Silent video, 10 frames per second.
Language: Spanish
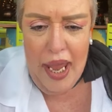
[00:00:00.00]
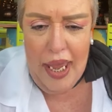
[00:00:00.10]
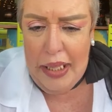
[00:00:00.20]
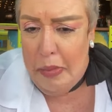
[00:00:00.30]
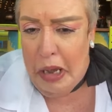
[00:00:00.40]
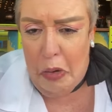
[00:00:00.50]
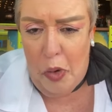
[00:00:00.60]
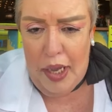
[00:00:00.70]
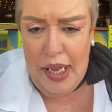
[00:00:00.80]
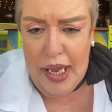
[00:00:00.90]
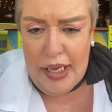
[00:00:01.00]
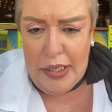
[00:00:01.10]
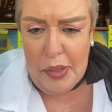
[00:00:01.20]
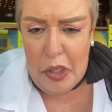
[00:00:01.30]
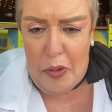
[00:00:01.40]
Eddie Marroquín que
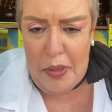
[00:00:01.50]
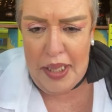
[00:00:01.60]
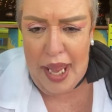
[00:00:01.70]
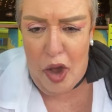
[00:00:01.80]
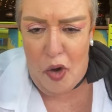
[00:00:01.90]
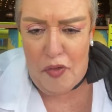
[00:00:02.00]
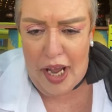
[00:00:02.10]
está viendo el video,